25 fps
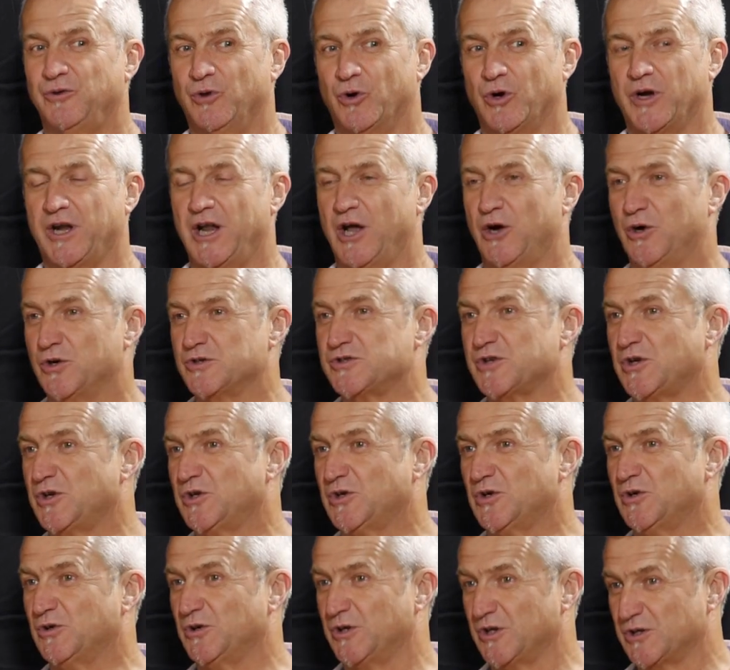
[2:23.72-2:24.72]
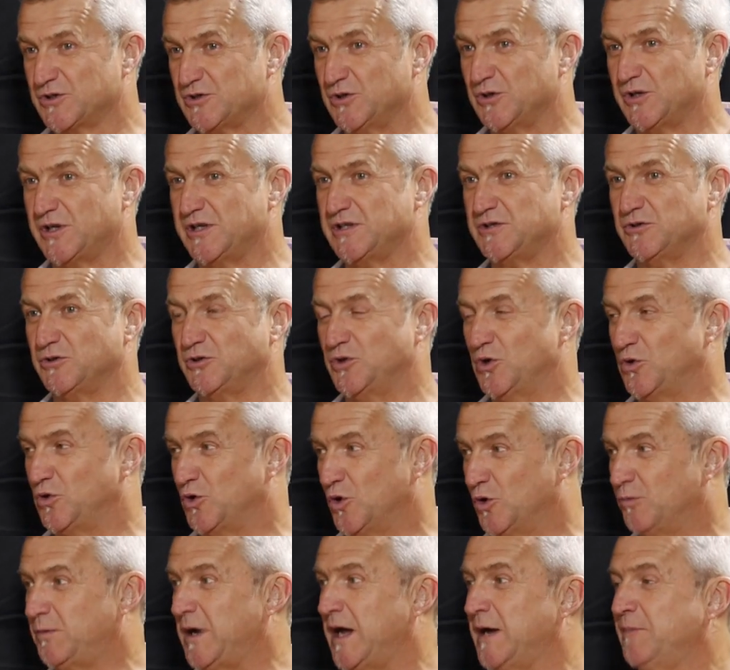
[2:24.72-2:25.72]
nach einer Ausrückung hat er gesagt, ich sollte
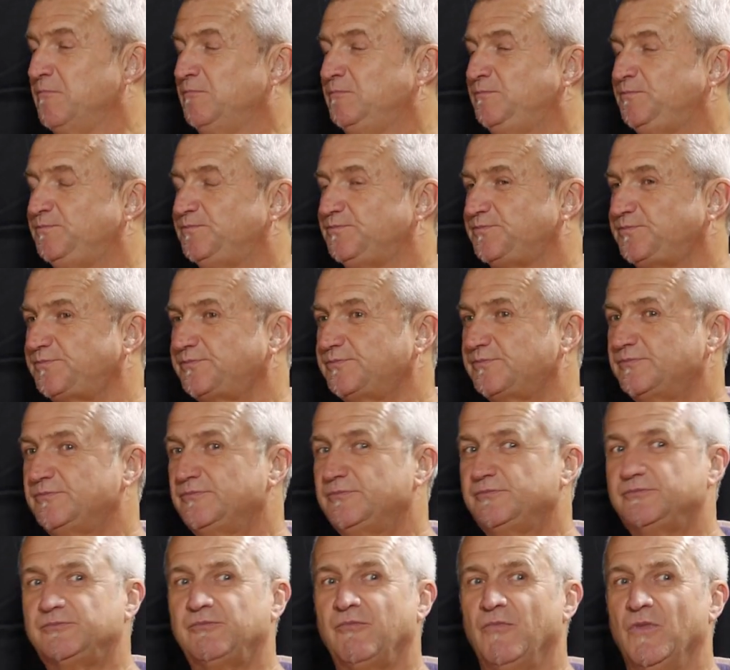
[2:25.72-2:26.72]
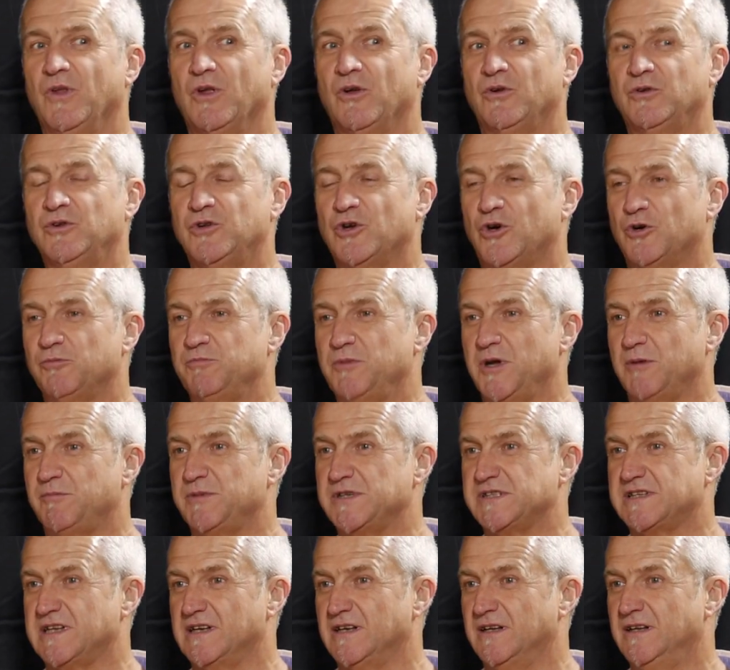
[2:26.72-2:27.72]
noch da bleiben und habe mir
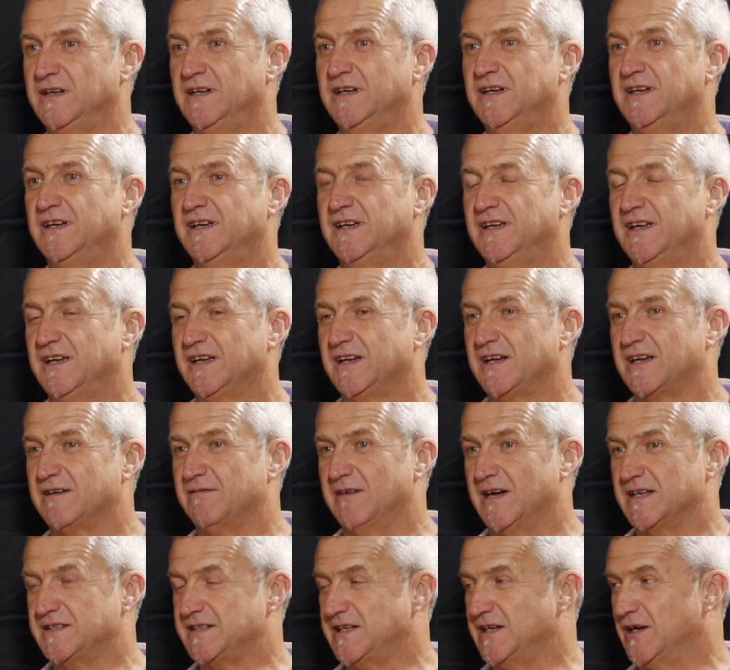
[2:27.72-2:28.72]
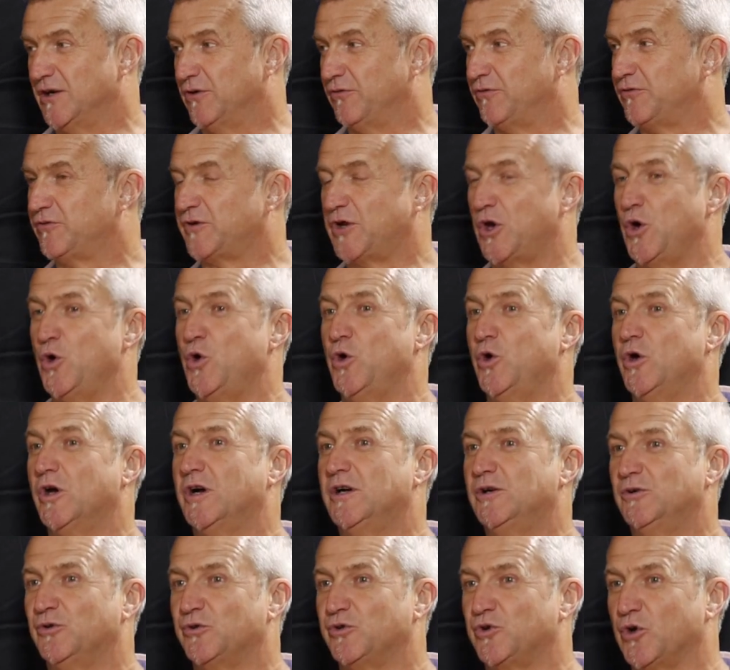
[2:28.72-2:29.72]
ein bisschen quasi auf
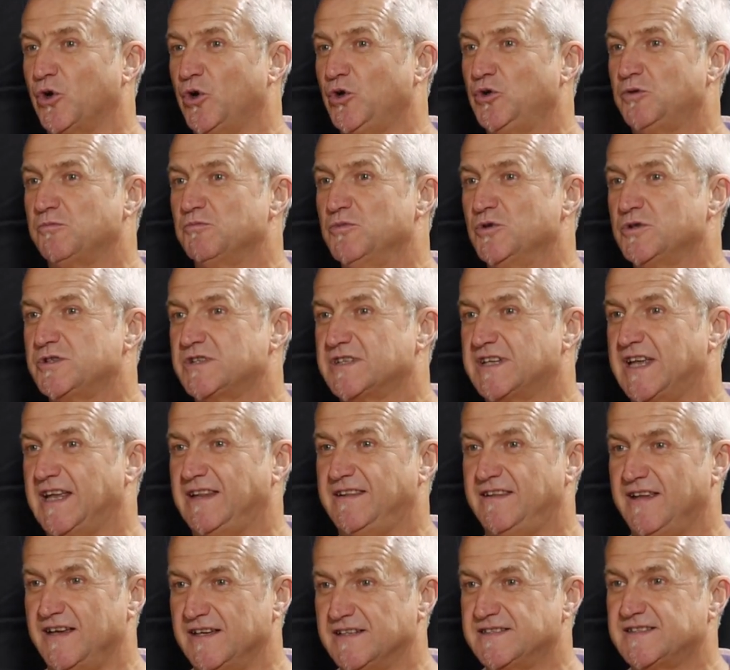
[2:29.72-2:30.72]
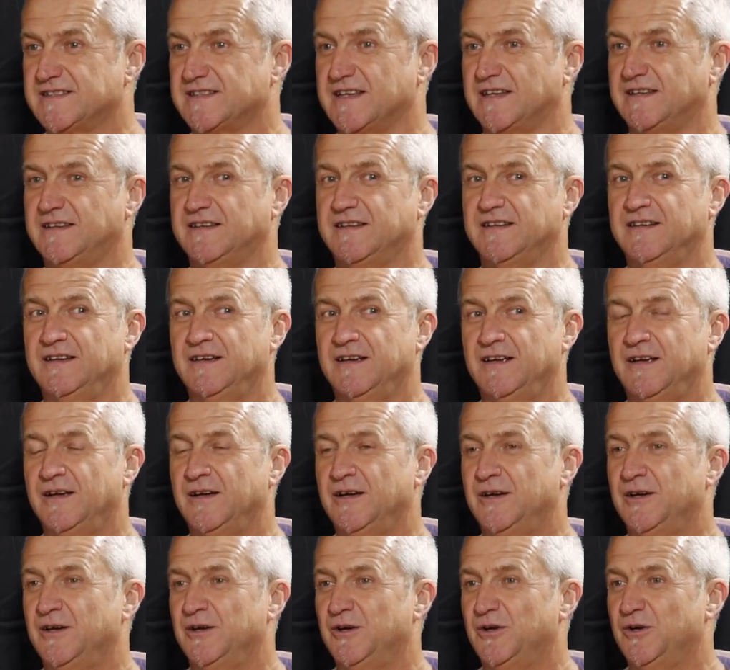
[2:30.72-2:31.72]
Gehör und Rhythmus getestet.
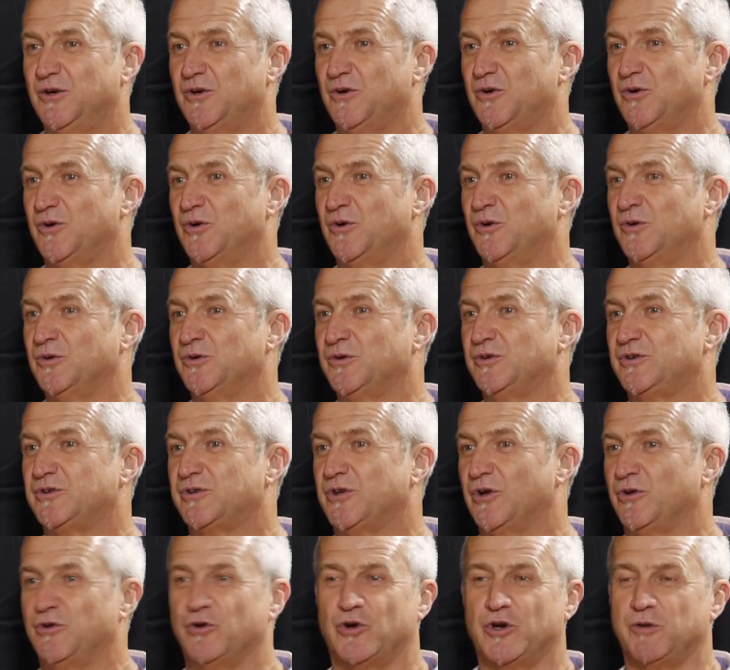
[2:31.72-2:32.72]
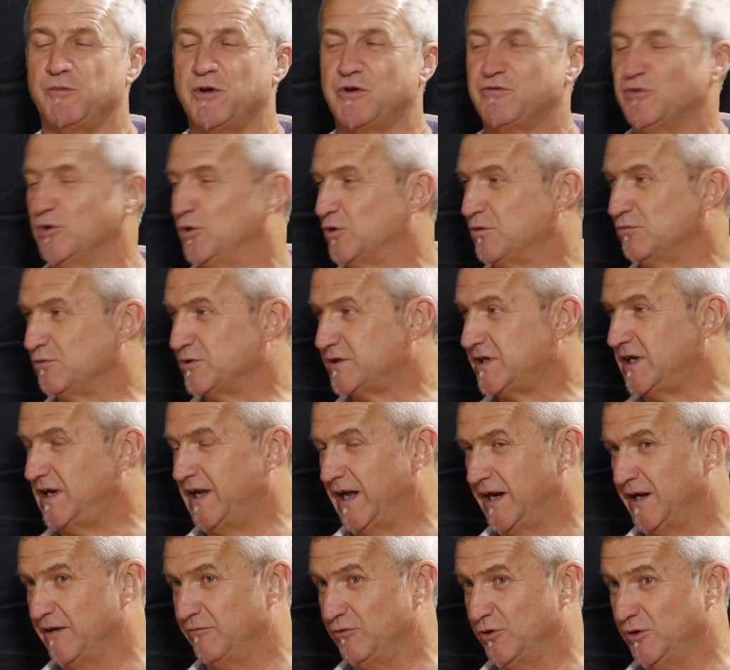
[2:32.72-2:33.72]
Und dann hat er mich gefragt, was
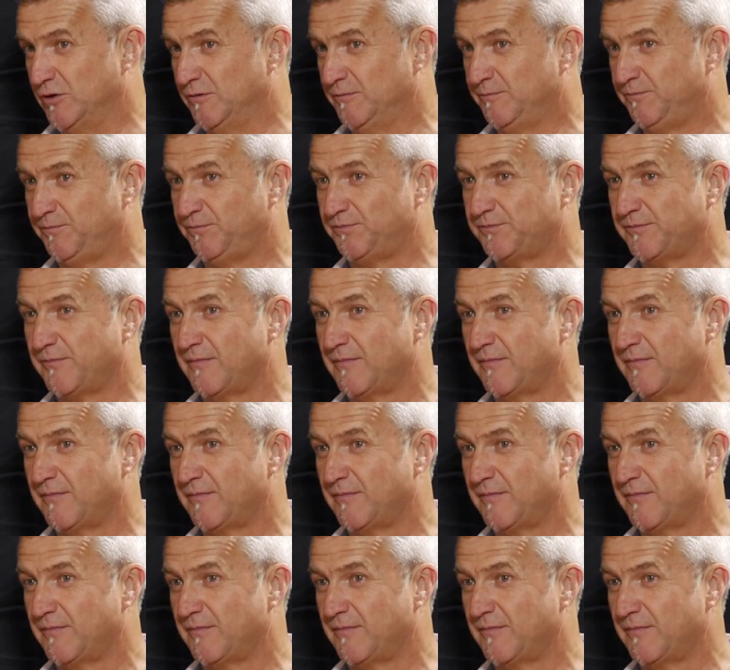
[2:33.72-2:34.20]
ich lernen will.